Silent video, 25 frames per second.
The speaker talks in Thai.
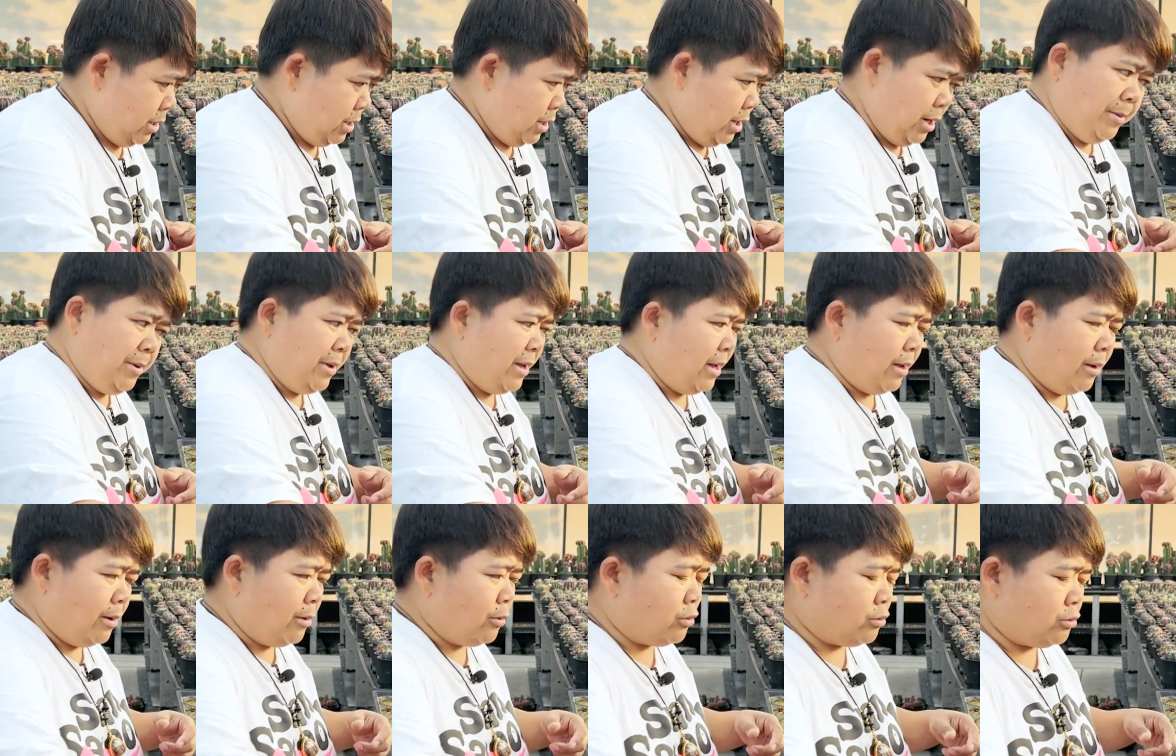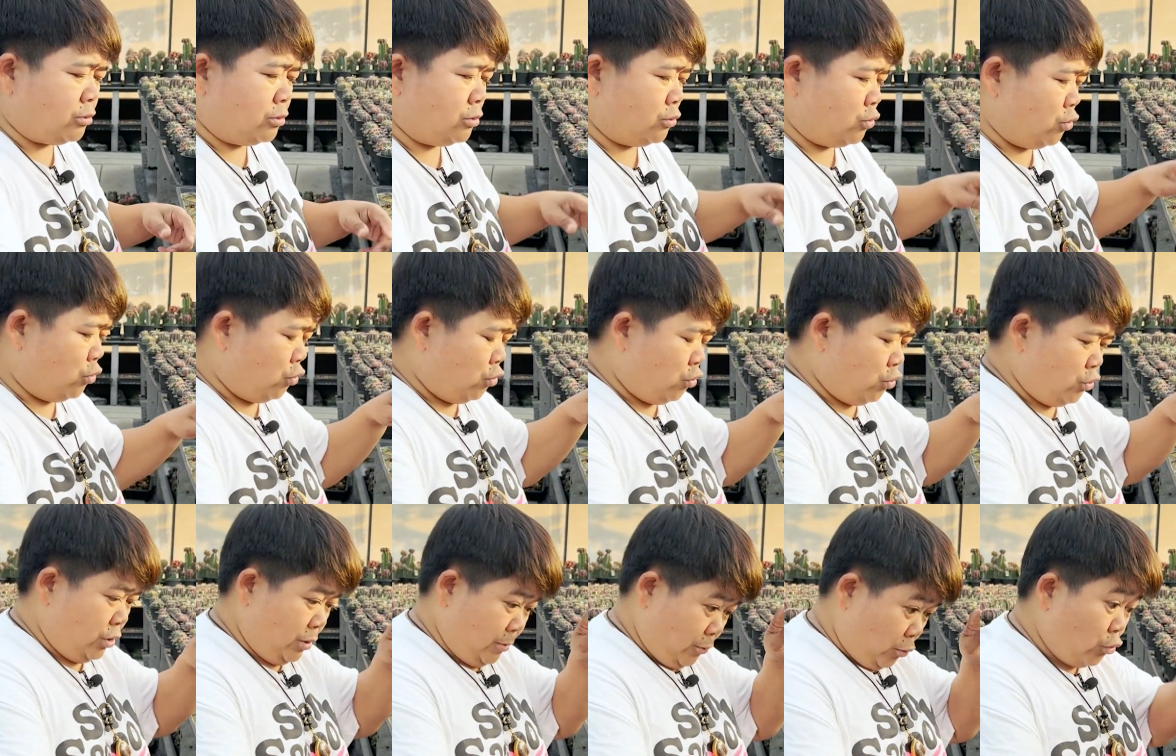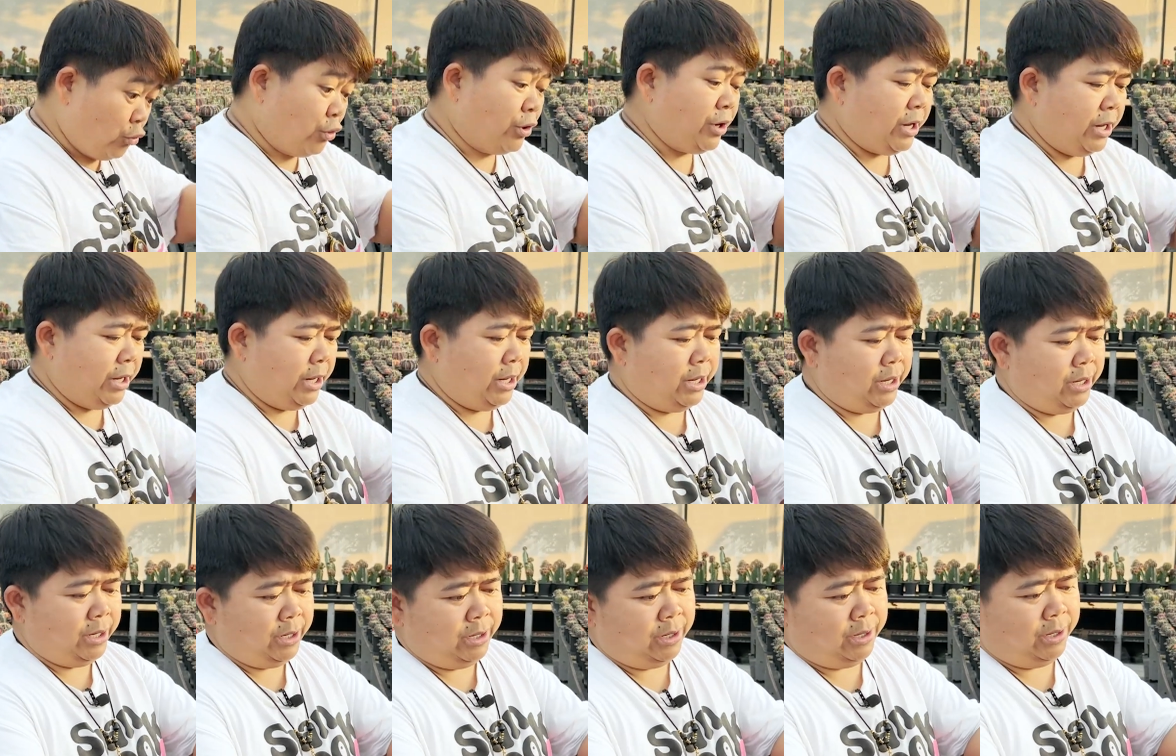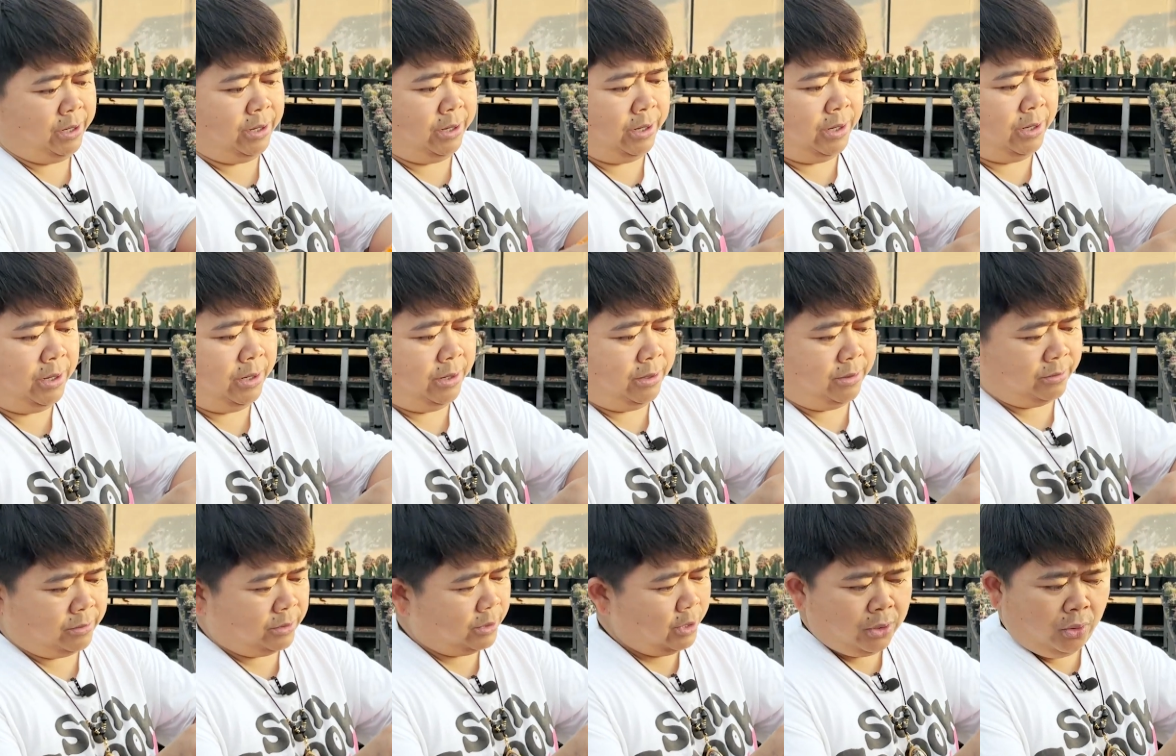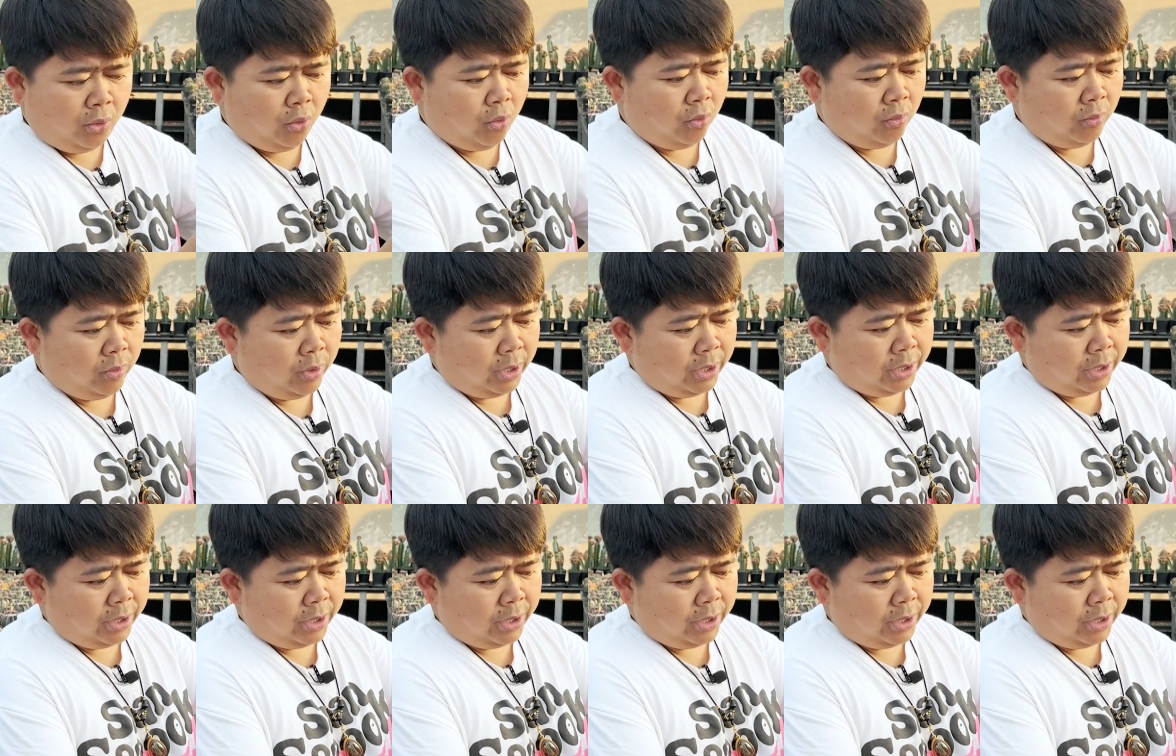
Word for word: ไอ้เนี่ยโคนเองง